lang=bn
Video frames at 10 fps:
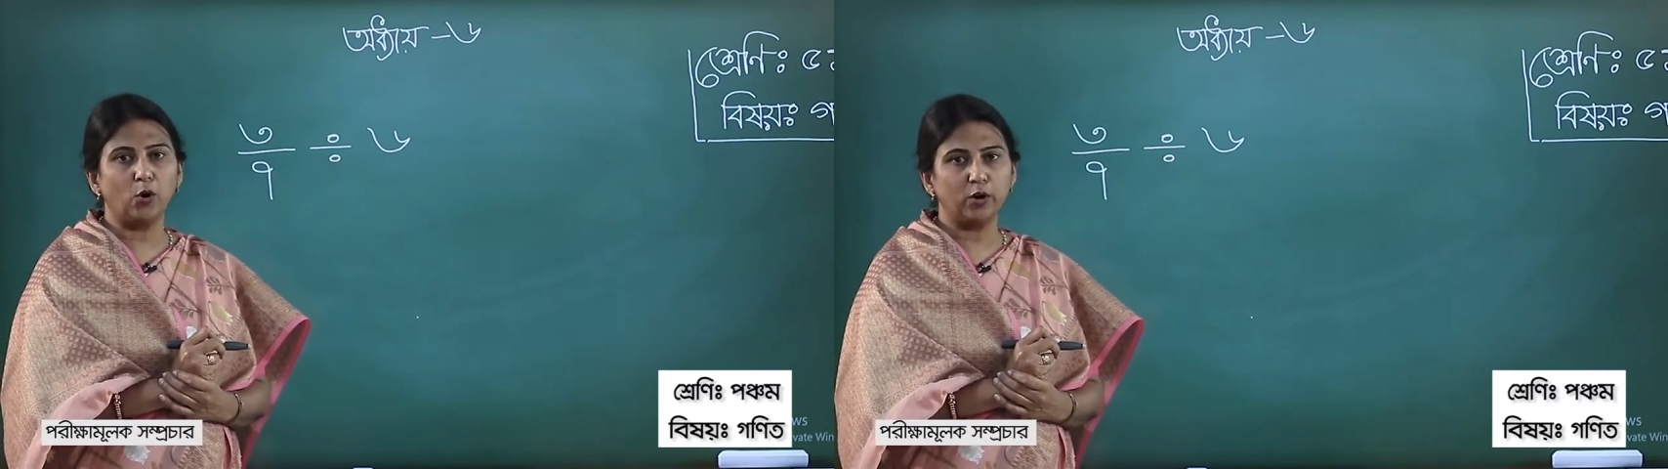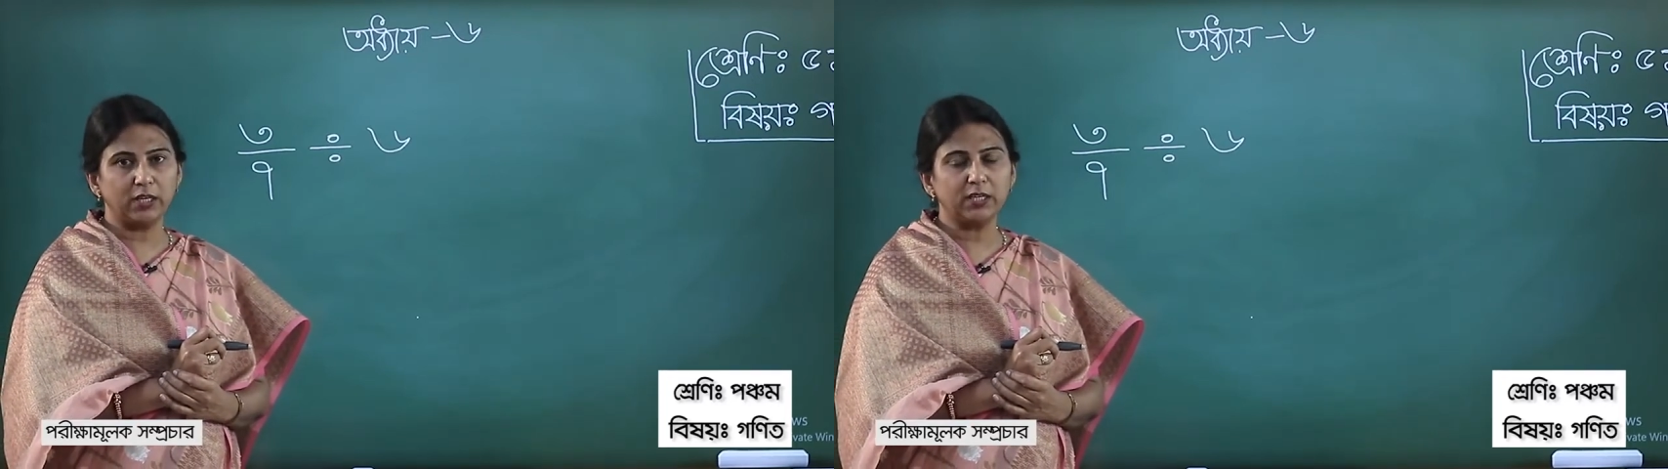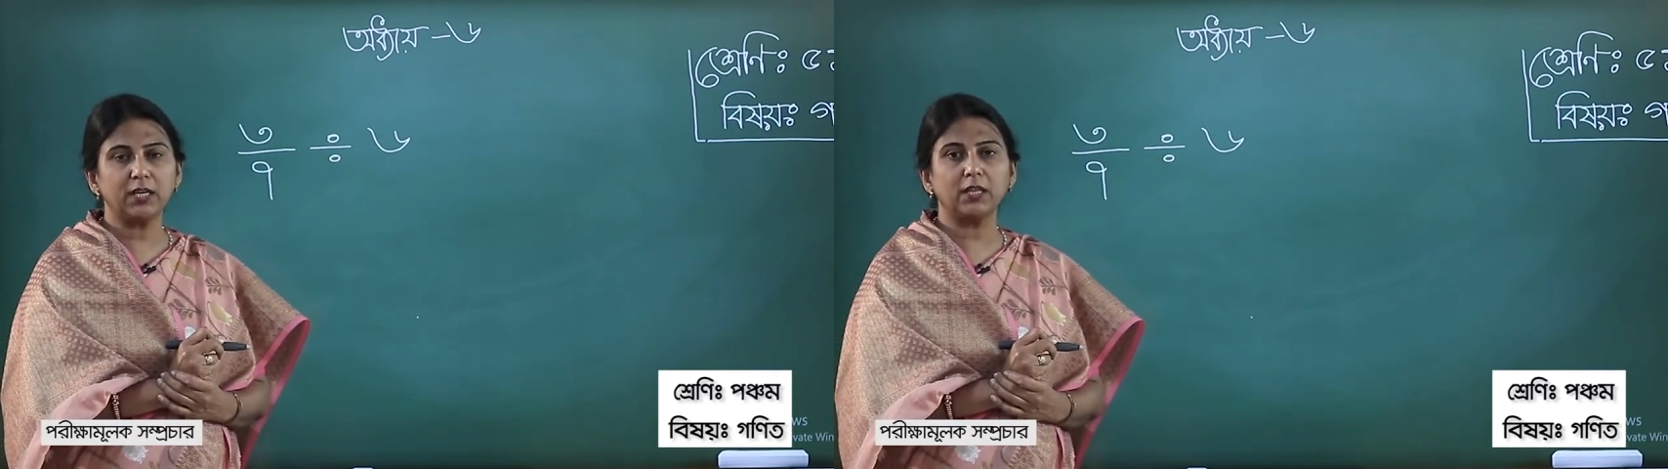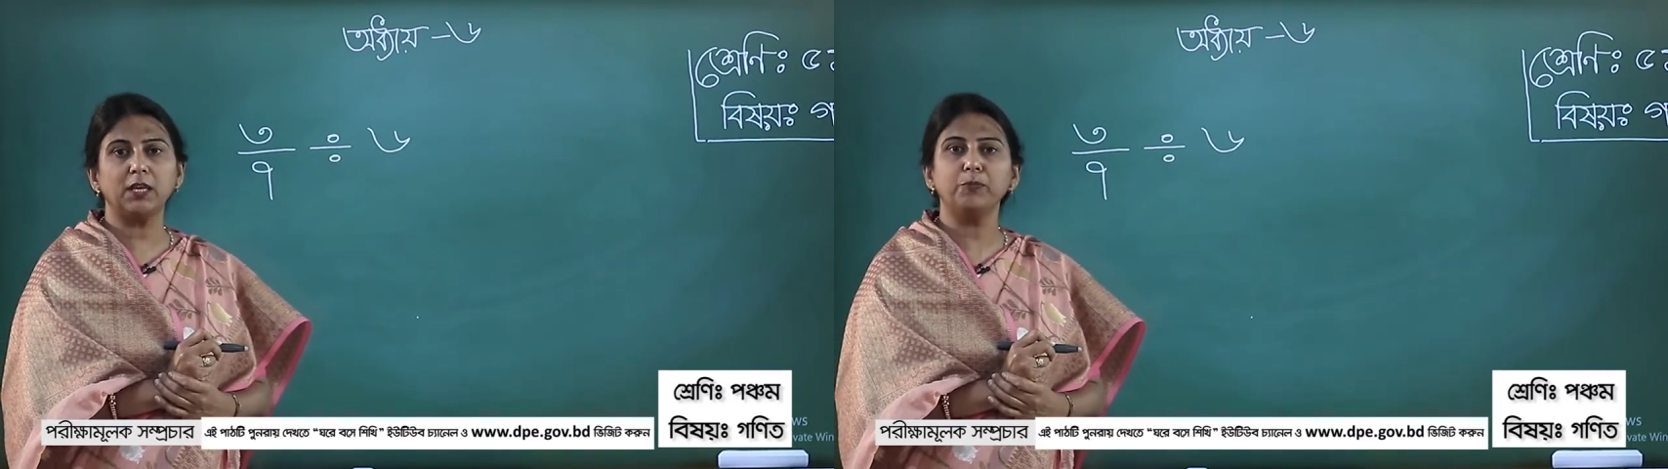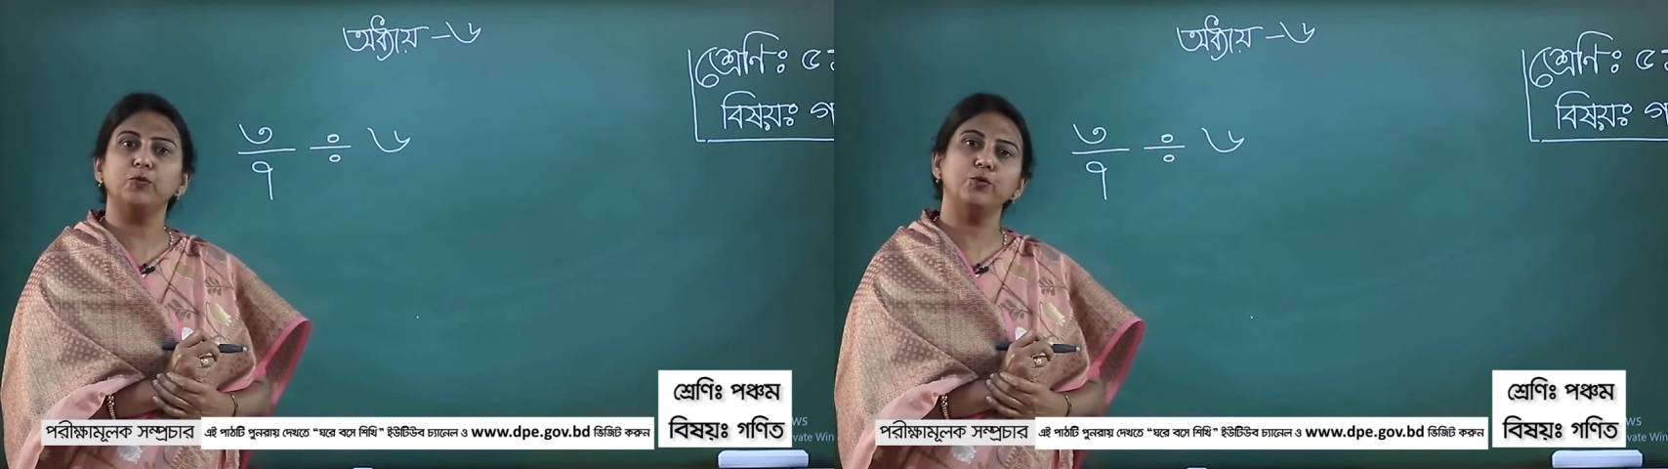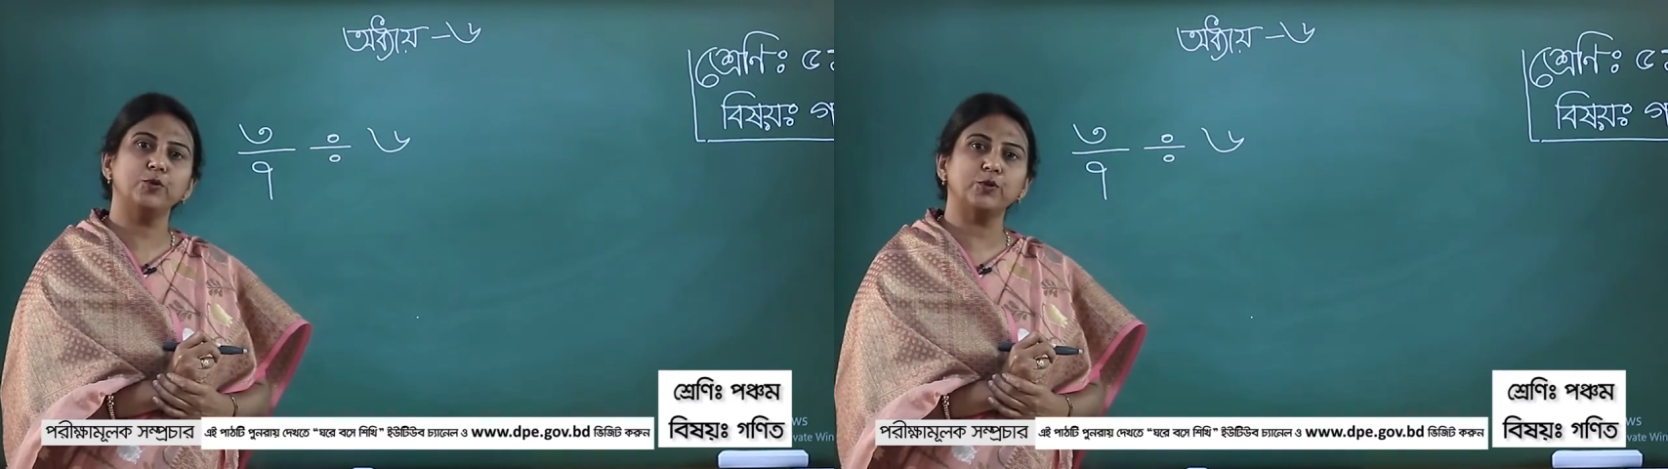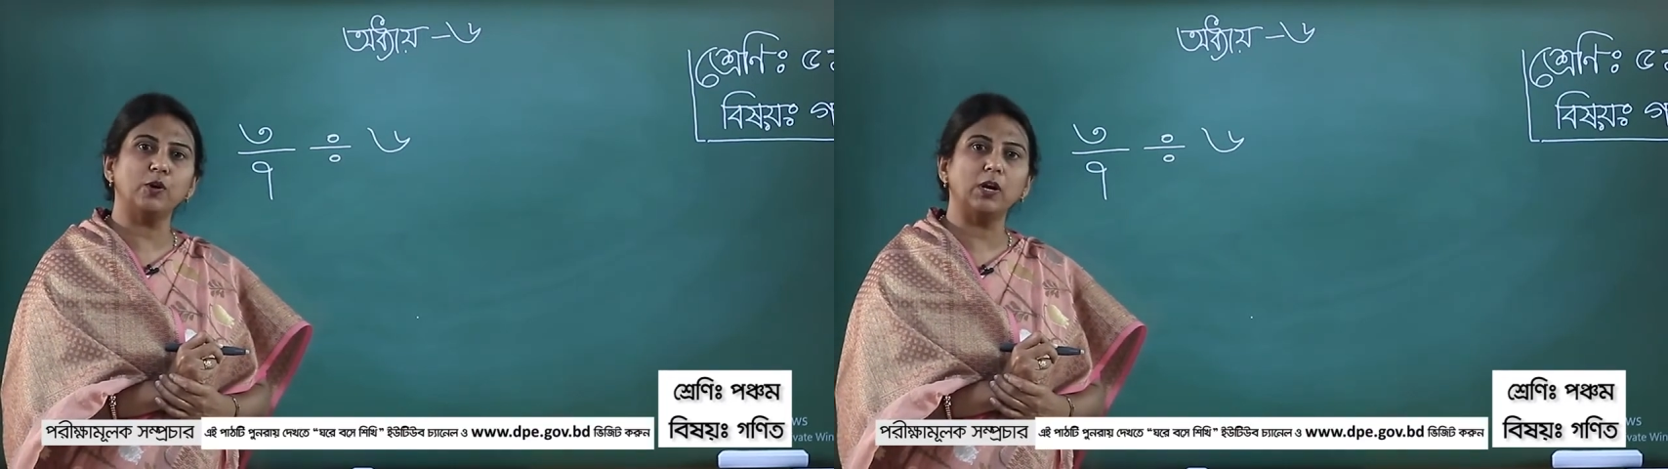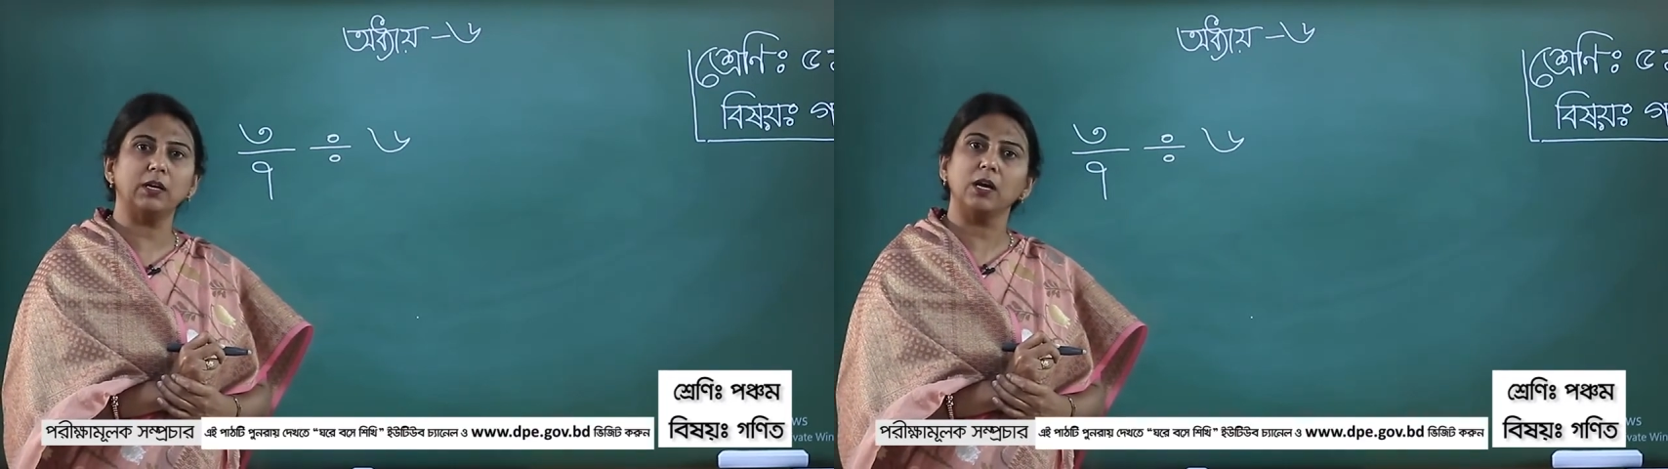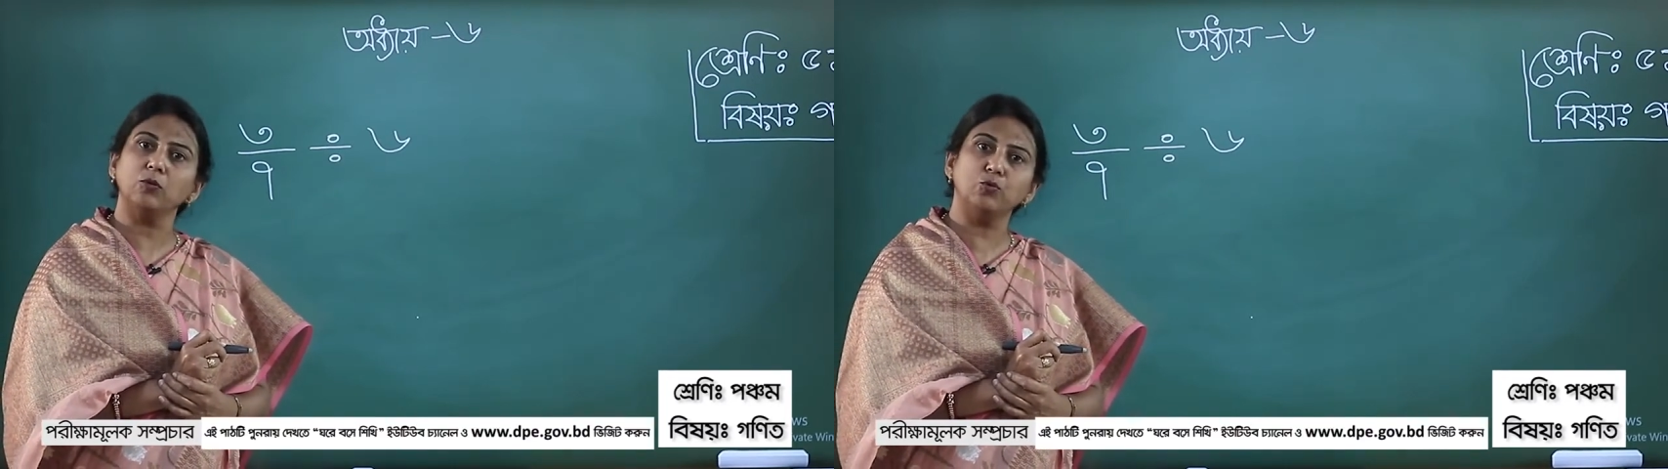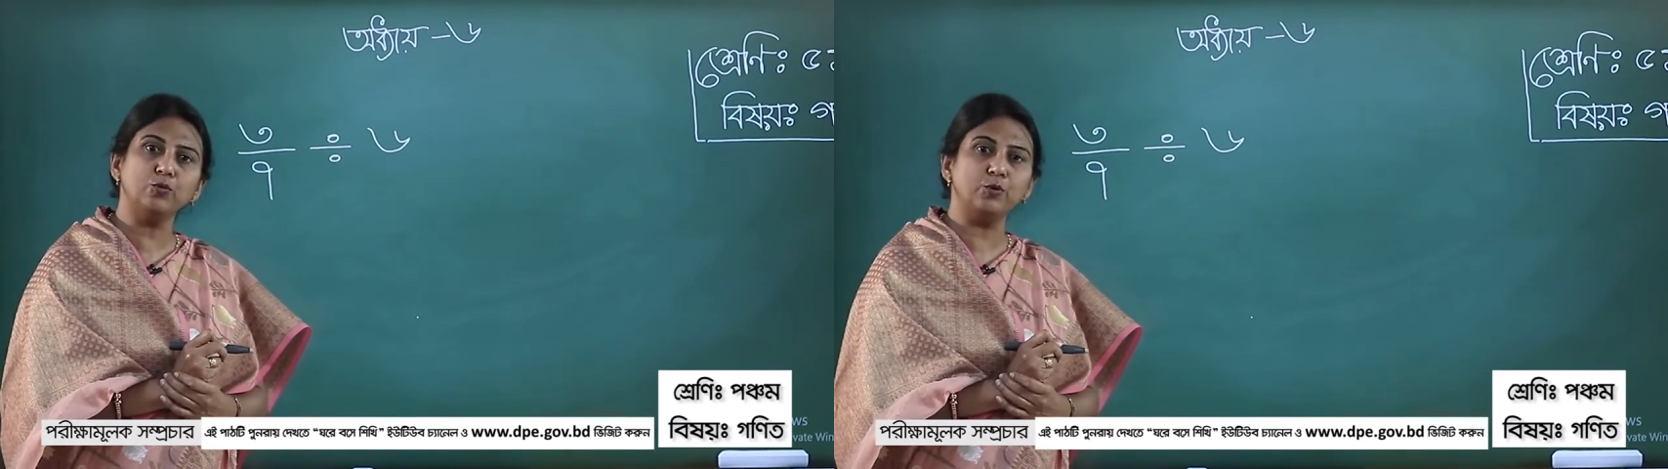হরের সাথে পূর্ণ সংখ্যাটা
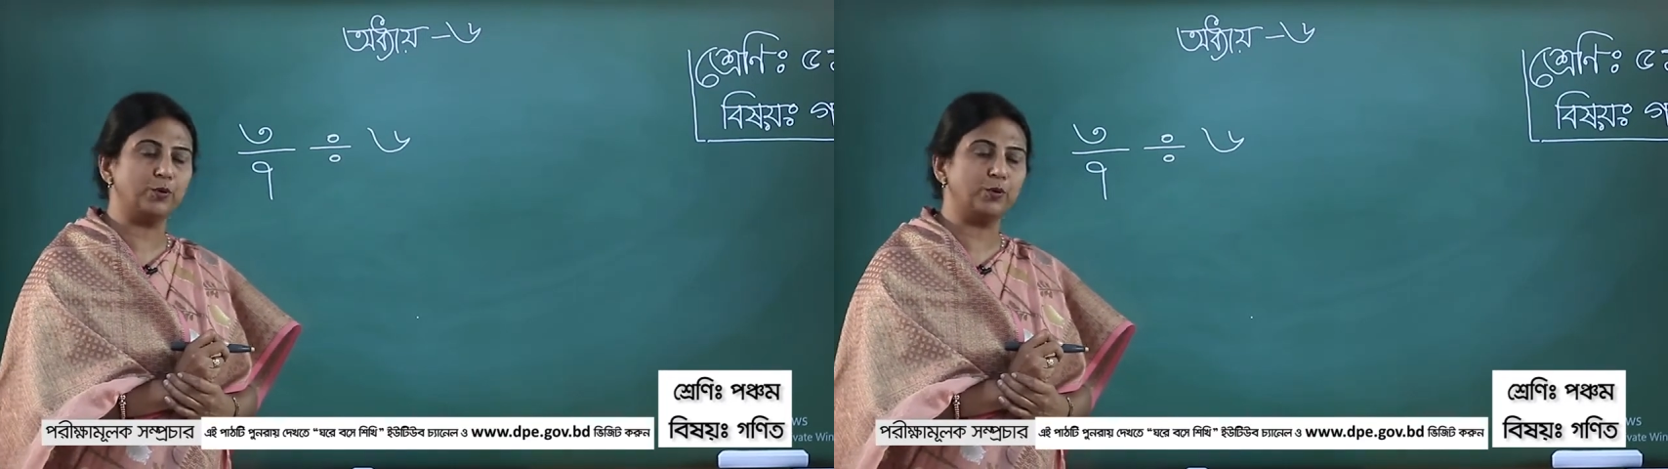গুণ